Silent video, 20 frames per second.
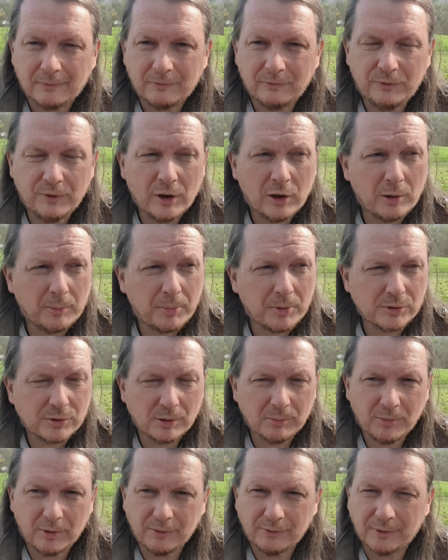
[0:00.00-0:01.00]

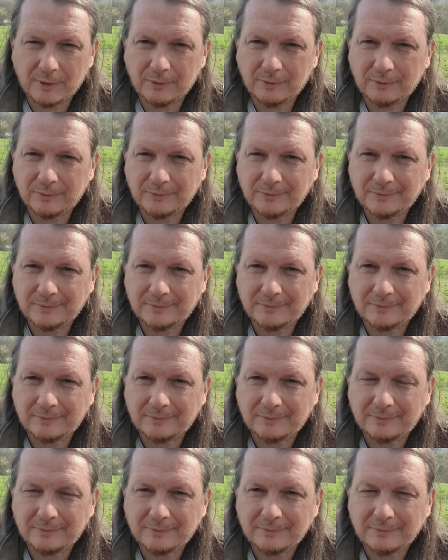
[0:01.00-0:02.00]
Wielopoziomową.
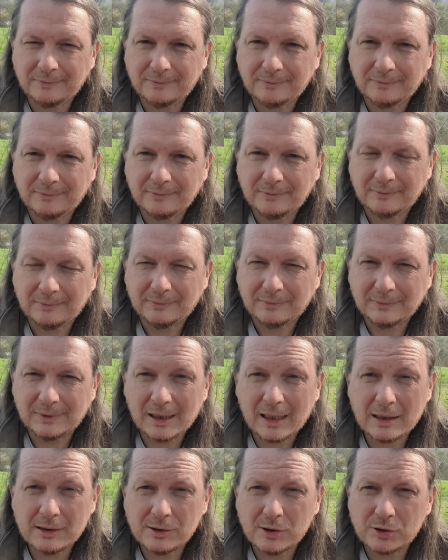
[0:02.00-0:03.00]

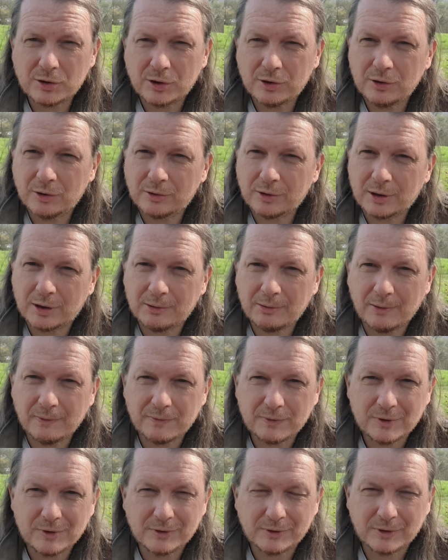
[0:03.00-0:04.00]
Teraz jeszcze nie odkryłem
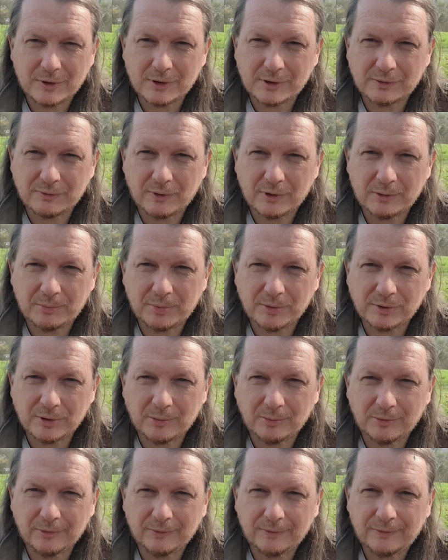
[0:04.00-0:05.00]
wszystkich swoich
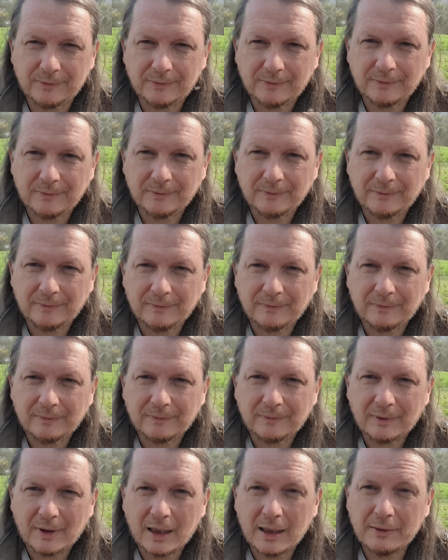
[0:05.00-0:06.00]
poziomów,
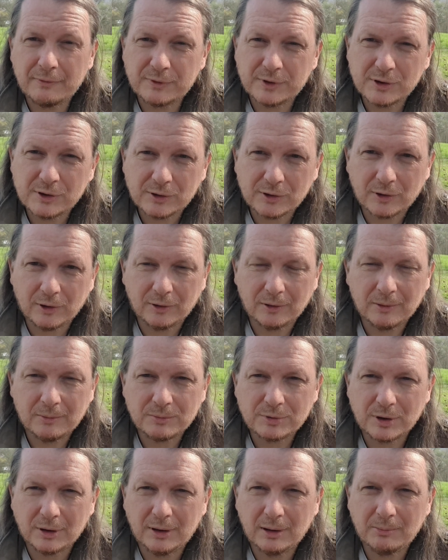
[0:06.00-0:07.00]
ale wszystko
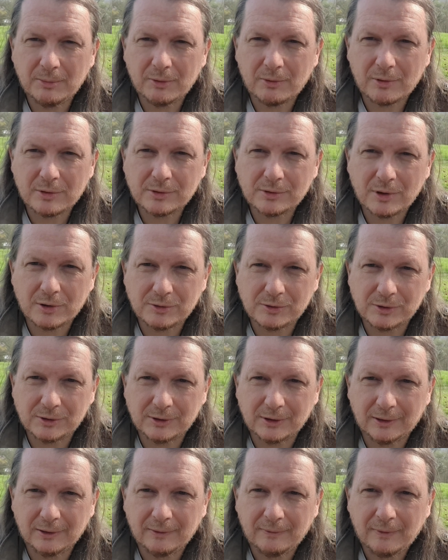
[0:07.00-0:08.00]
przede mną roztoczy
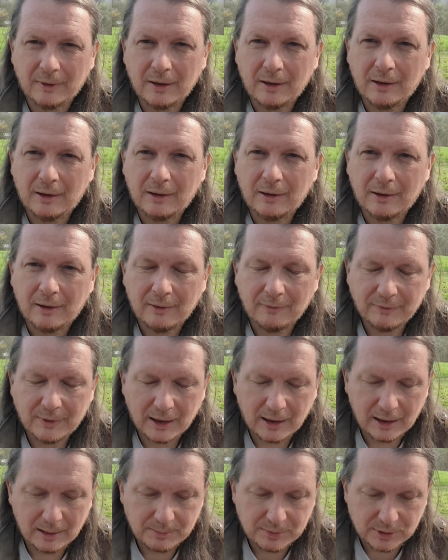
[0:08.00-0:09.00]
się
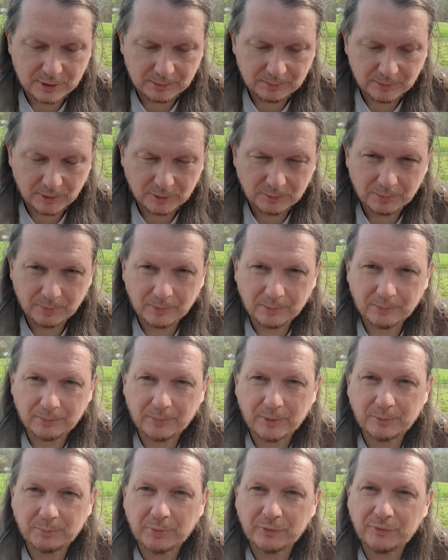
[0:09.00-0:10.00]
najlepszym,
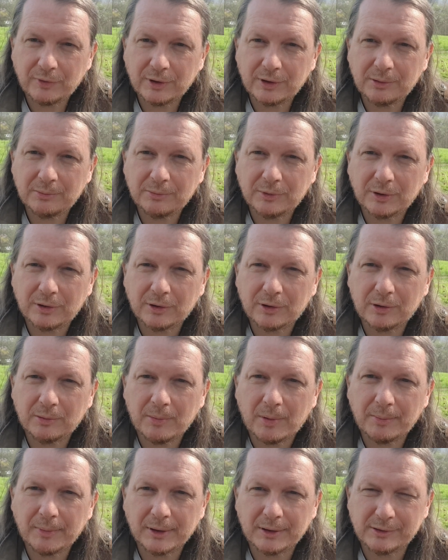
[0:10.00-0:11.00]
odpowiednim do tego
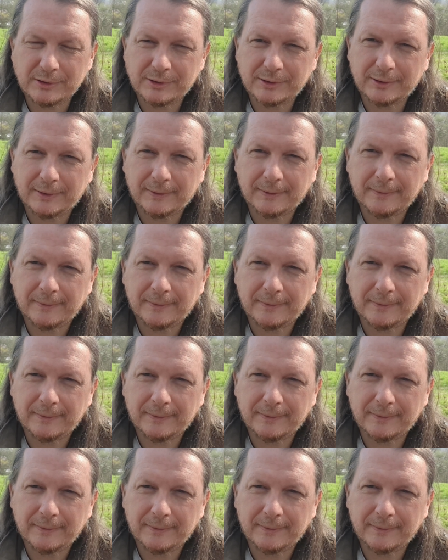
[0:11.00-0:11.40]
momencie.